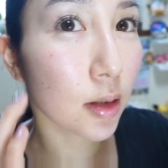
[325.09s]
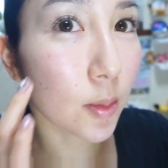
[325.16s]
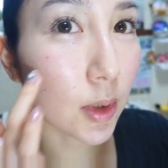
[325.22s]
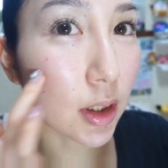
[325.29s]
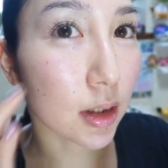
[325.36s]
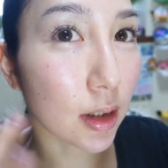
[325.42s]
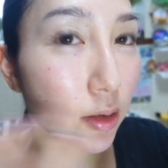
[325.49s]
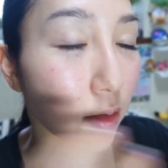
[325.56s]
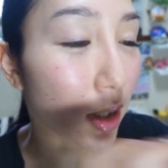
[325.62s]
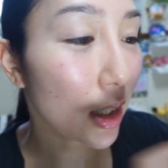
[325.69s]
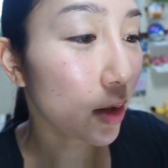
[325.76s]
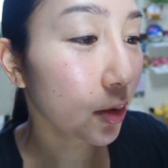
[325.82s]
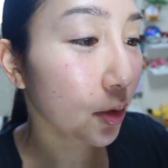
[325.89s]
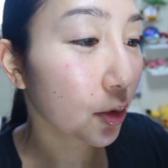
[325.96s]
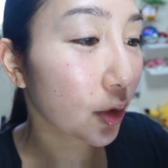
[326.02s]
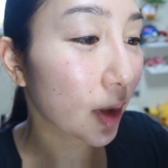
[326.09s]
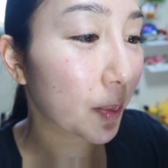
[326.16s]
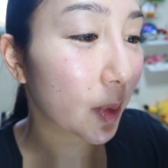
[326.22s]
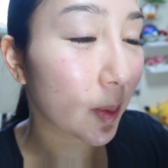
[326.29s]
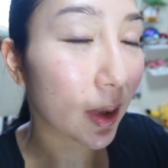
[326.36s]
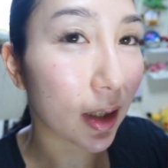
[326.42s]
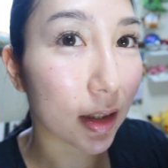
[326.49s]
すいませんね、あの顔の
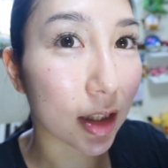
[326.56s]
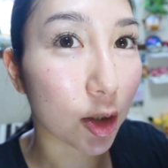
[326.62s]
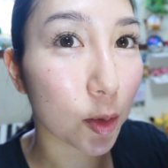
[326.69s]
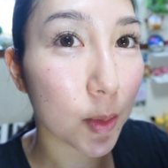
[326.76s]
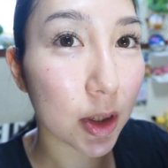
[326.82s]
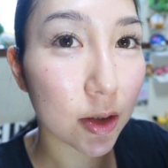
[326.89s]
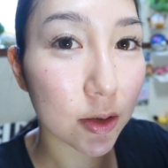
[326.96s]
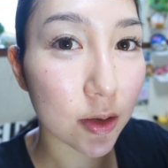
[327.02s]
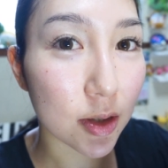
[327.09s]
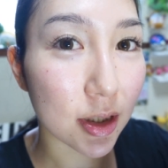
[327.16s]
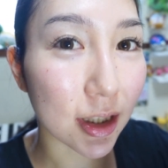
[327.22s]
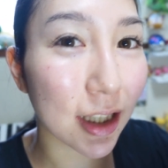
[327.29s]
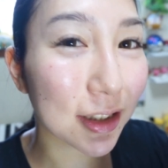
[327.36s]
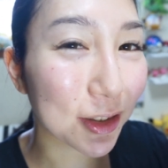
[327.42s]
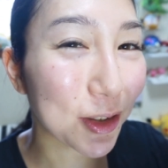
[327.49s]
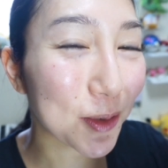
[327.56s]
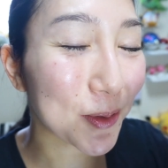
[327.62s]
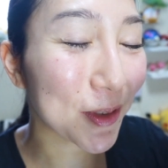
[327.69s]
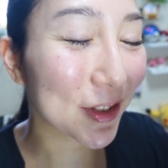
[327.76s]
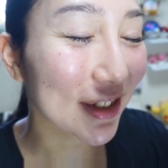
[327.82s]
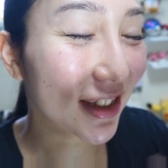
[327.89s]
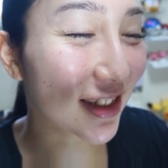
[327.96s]
ドアップばっかでお見苦しいかと
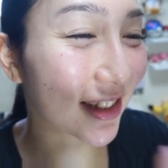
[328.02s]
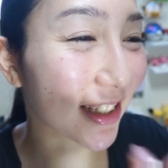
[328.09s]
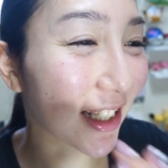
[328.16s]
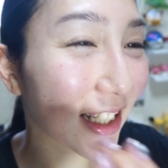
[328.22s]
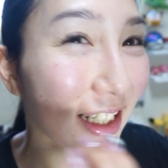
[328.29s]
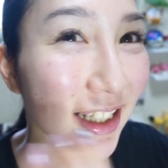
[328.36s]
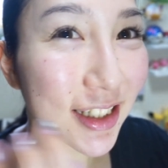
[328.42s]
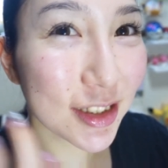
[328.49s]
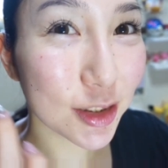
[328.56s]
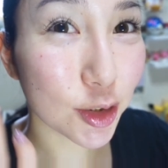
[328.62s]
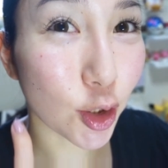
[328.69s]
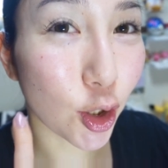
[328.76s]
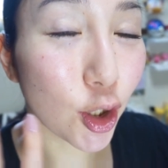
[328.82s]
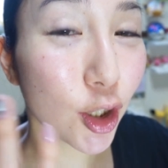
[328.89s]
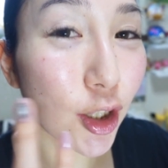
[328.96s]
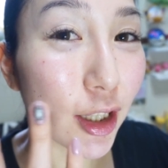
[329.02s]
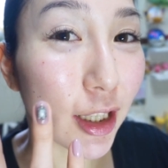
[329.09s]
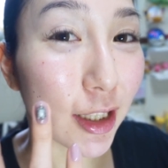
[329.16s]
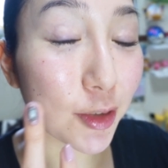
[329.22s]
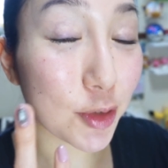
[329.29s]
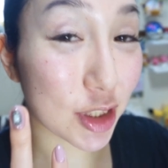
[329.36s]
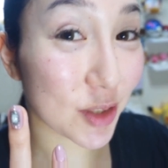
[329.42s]
思うんですが、ちょっと、
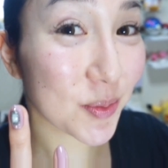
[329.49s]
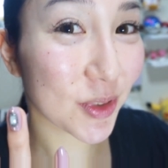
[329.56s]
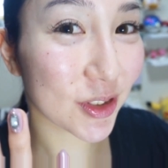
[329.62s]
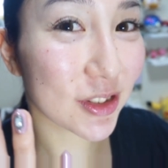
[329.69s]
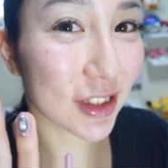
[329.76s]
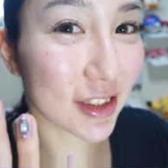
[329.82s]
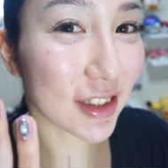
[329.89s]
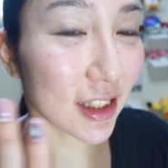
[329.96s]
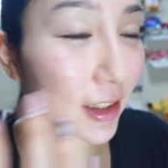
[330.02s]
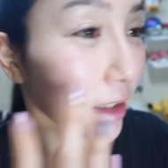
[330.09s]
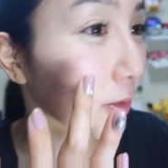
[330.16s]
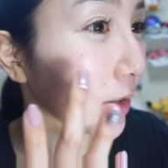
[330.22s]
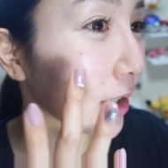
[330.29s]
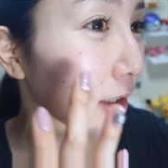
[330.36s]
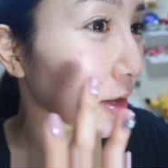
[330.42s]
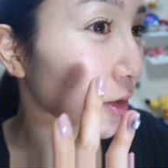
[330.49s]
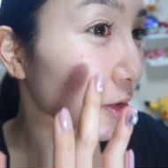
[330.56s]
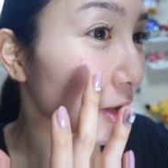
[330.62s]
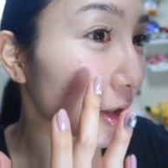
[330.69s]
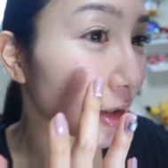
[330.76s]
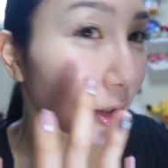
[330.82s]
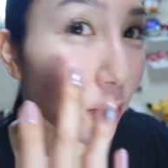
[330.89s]
えー、ご辛抱ください。では塗っ
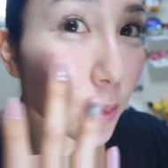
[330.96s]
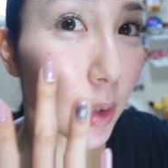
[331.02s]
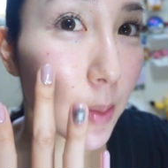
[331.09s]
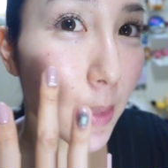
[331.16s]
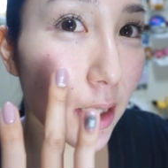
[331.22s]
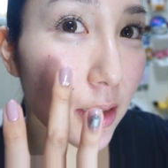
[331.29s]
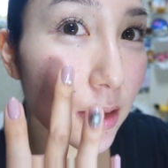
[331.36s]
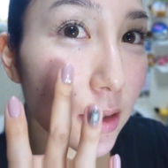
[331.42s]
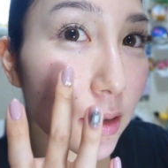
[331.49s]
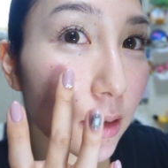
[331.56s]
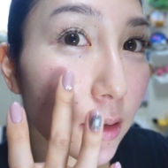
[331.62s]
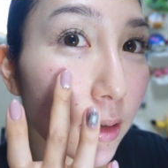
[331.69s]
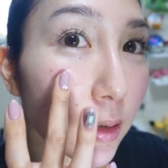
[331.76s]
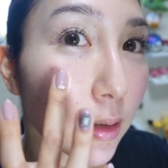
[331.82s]
ていきたいと思います。